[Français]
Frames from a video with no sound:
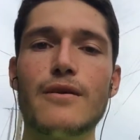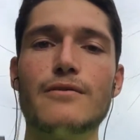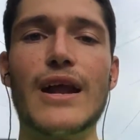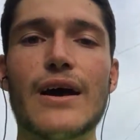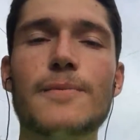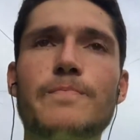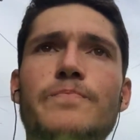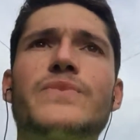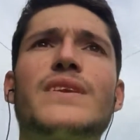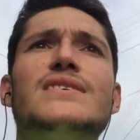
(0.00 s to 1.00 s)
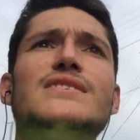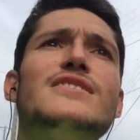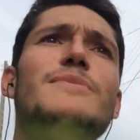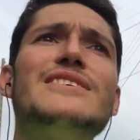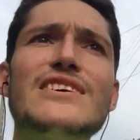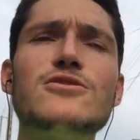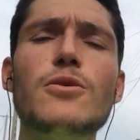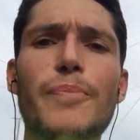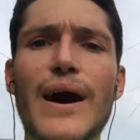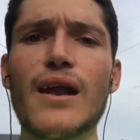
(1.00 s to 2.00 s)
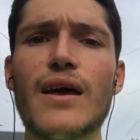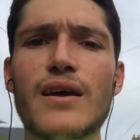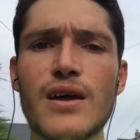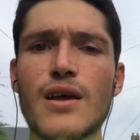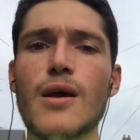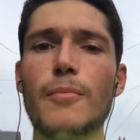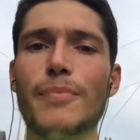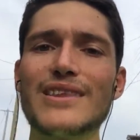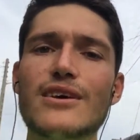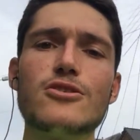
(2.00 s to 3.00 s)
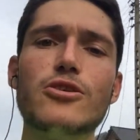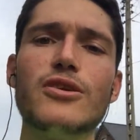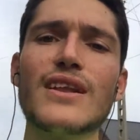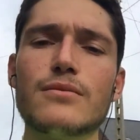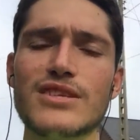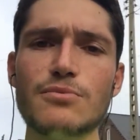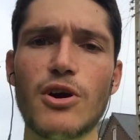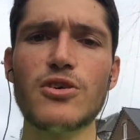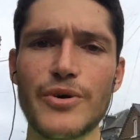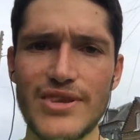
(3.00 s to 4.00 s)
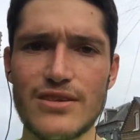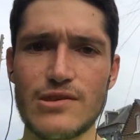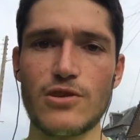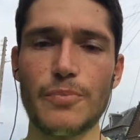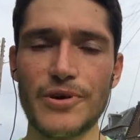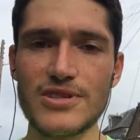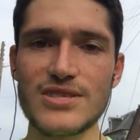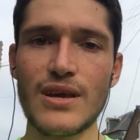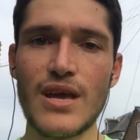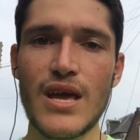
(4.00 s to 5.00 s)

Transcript: voilà. Si ce message te parle, partage-le. Dis-moi en commentaire ce que tu en penses.